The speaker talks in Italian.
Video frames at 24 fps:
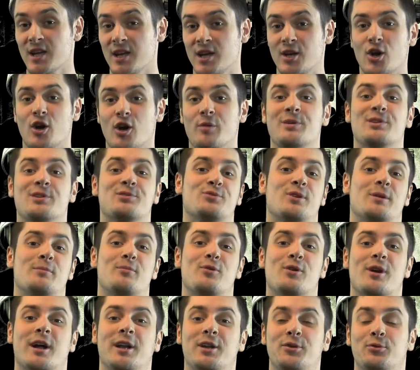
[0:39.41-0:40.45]
I nomi sulla
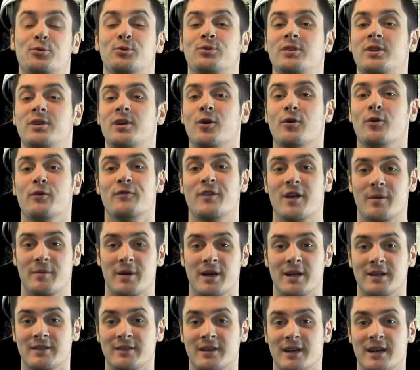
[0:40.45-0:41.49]
bocca di tutti
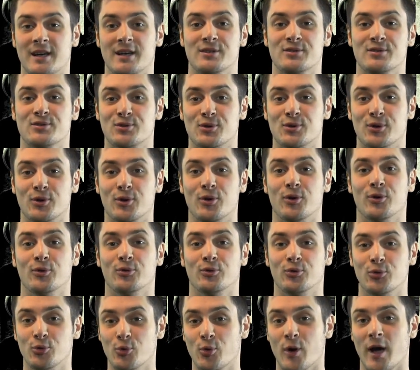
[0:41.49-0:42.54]
ovviamente sono
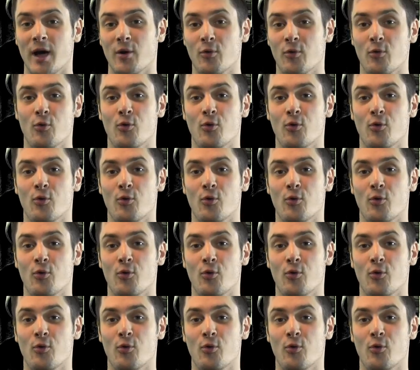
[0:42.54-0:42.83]
due,